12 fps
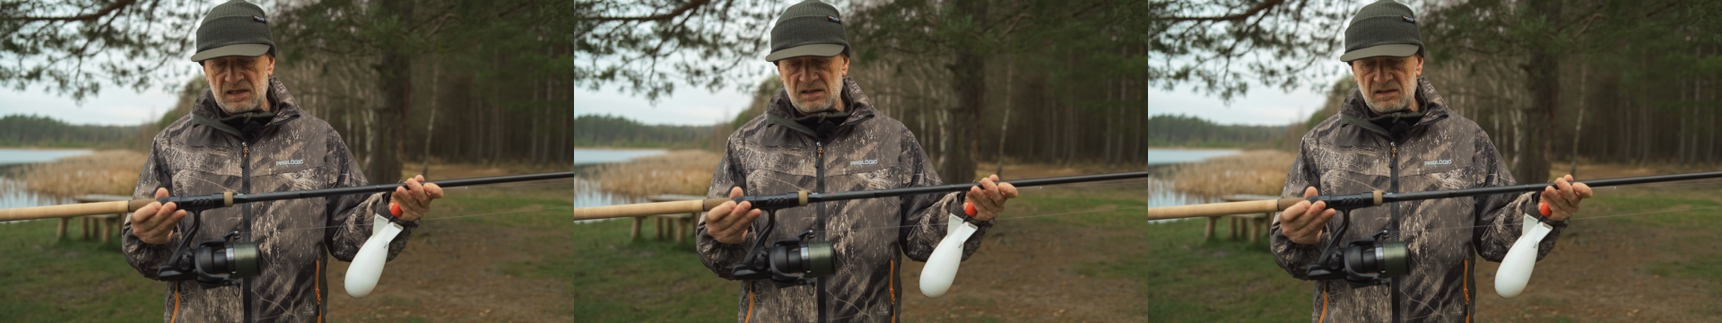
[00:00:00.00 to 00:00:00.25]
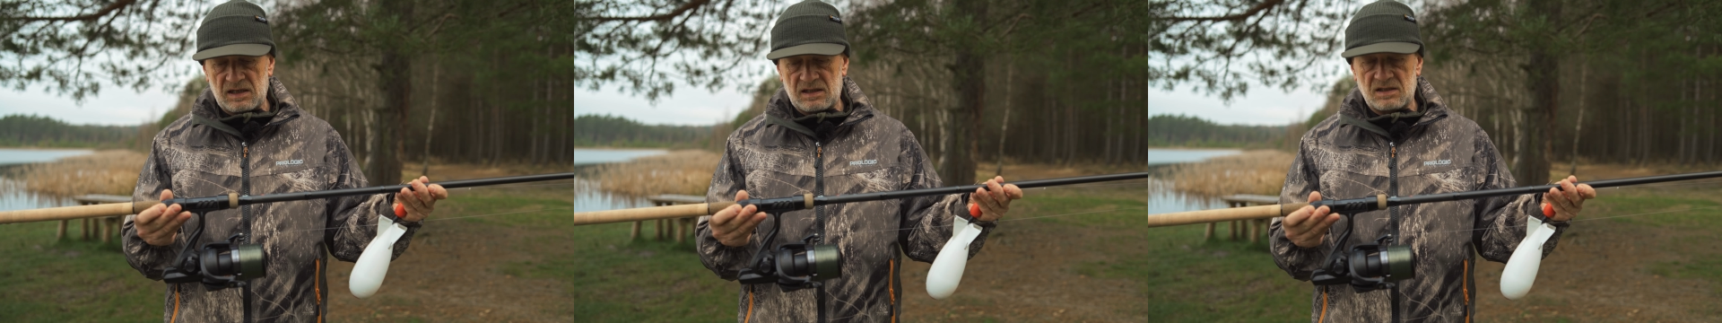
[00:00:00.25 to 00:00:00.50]

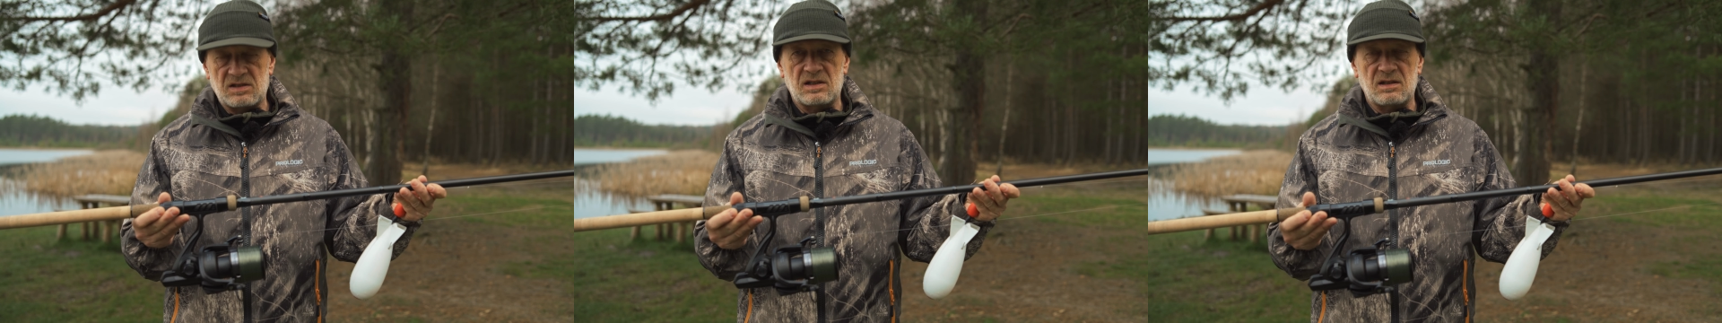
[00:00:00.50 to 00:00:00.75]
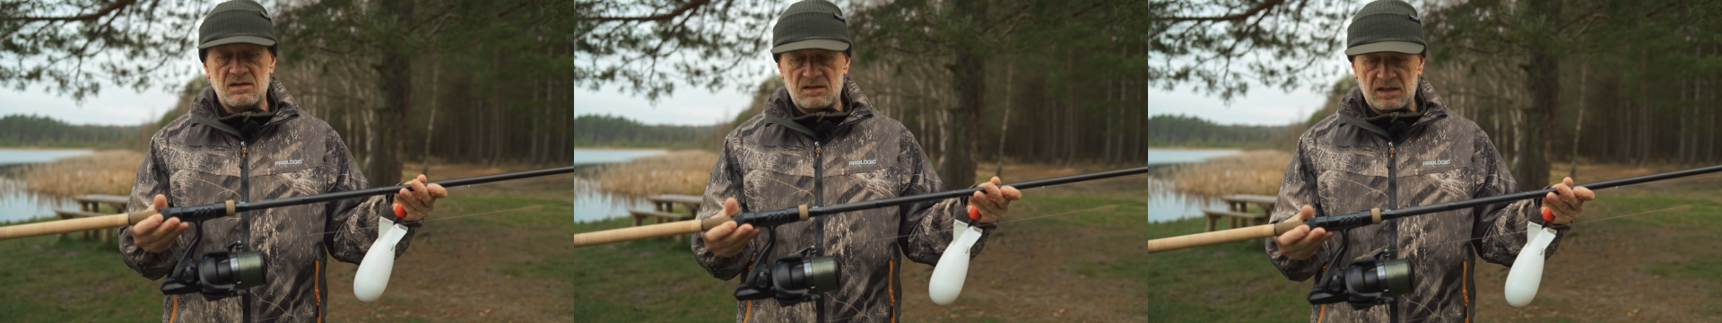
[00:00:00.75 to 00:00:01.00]

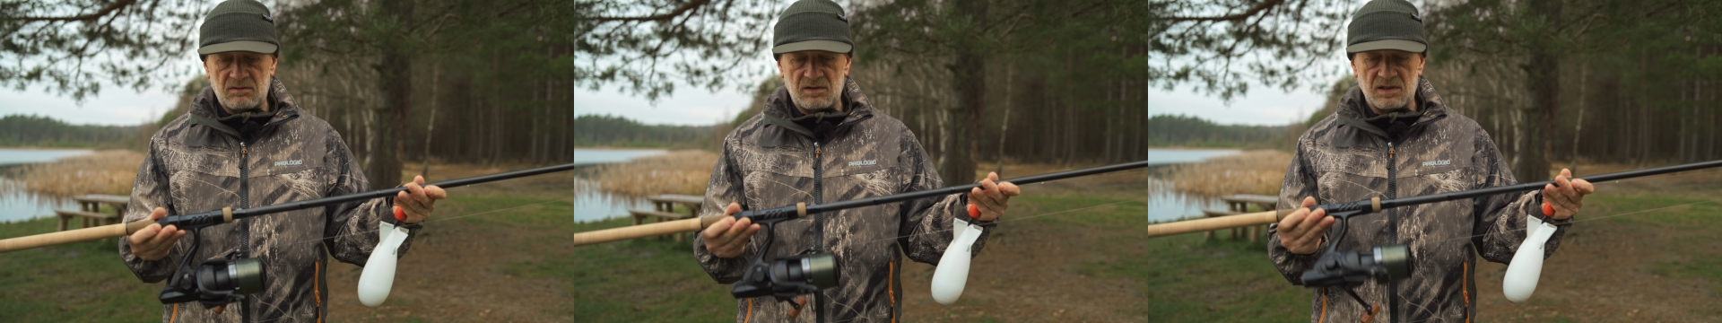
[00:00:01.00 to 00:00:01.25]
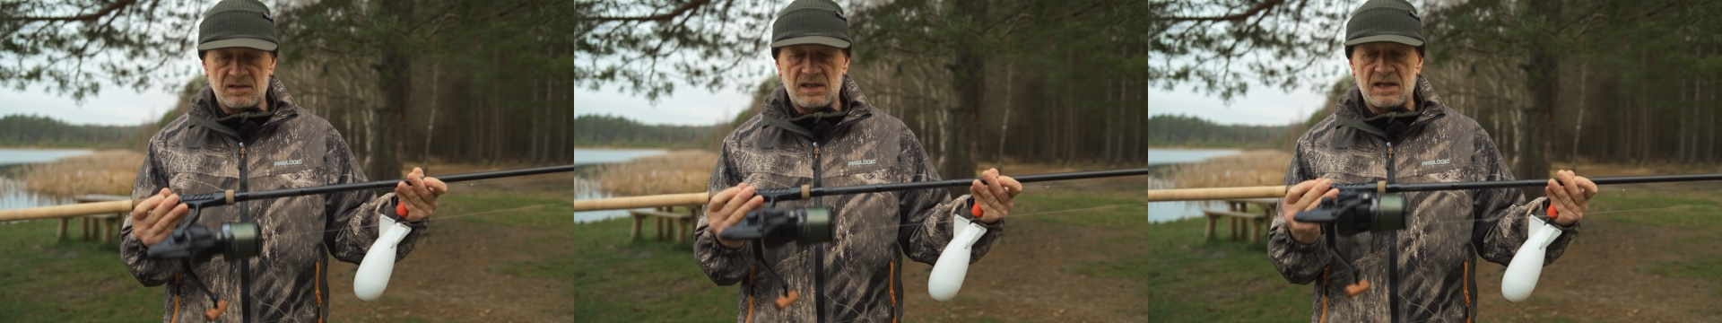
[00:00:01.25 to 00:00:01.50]
rakiecie tego
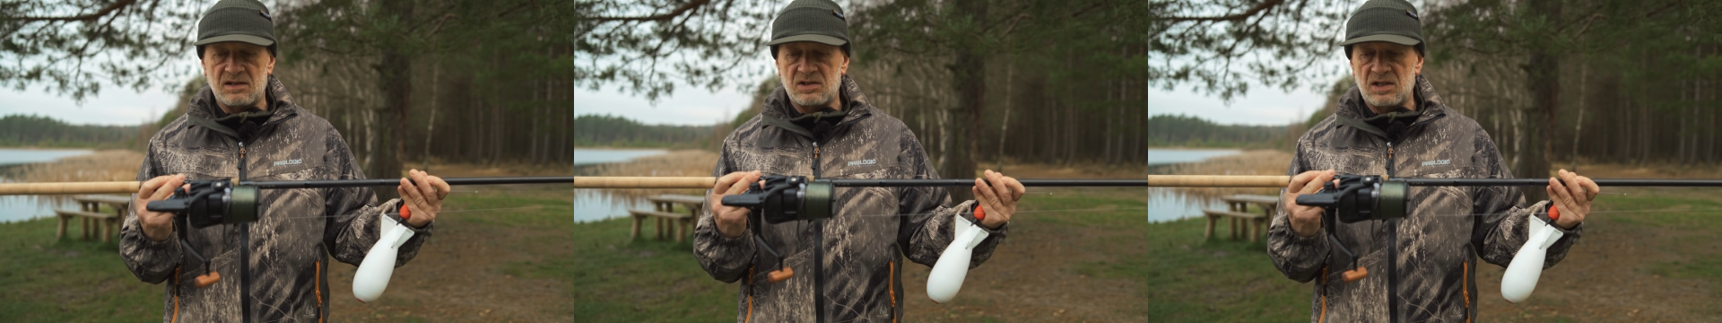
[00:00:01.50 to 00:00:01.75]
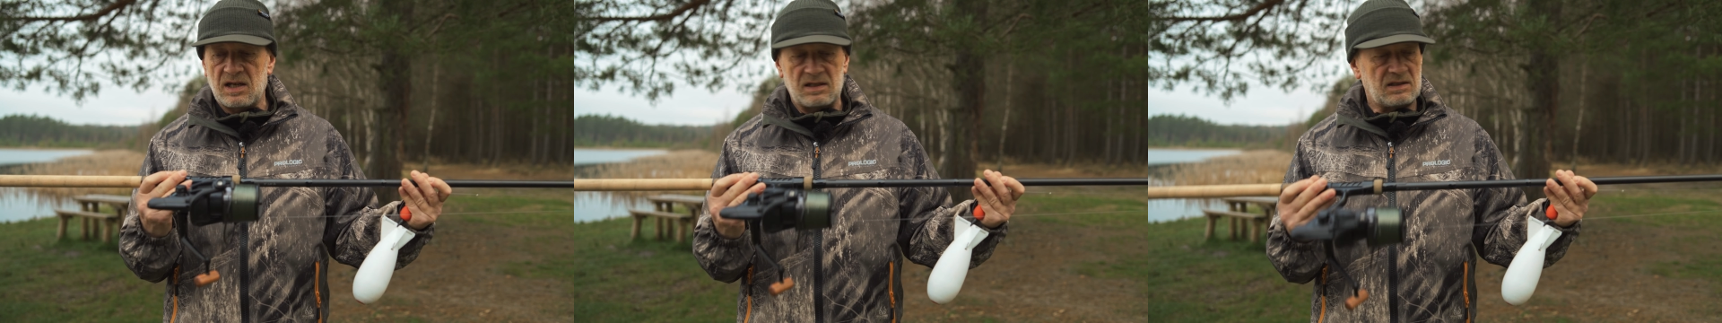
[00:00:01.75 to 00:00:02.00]
jest
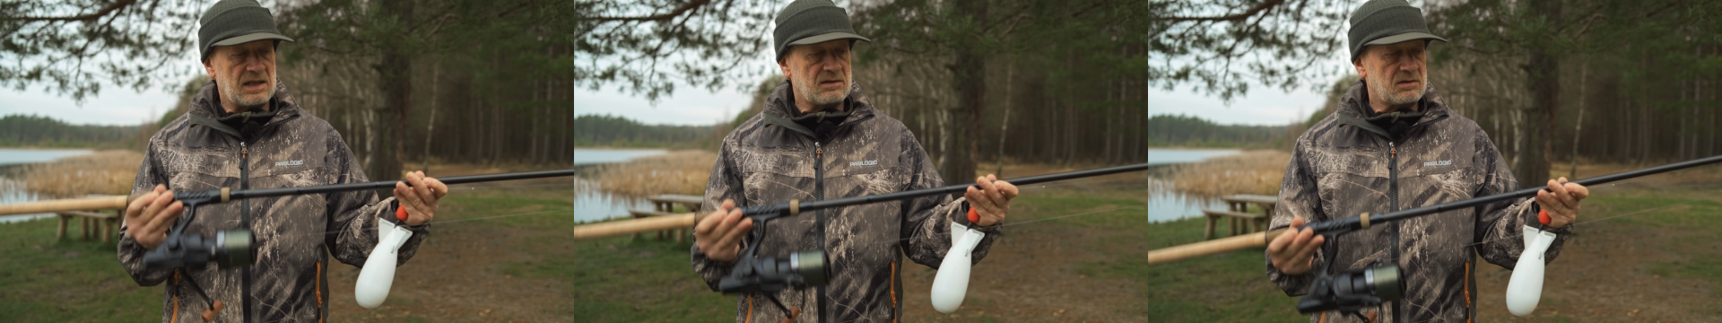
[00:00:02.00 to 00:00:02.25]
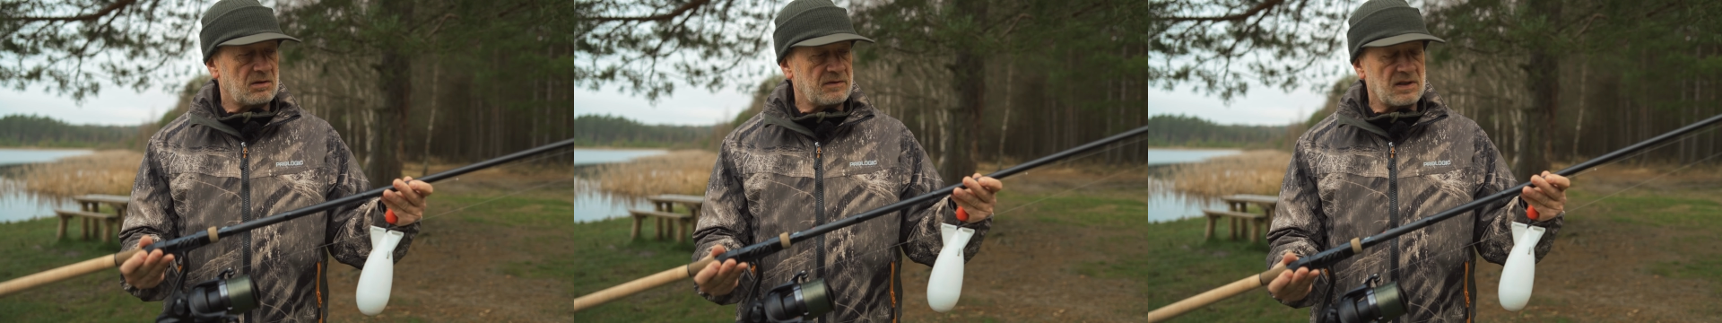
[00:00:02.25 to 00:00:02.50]
aż nadto.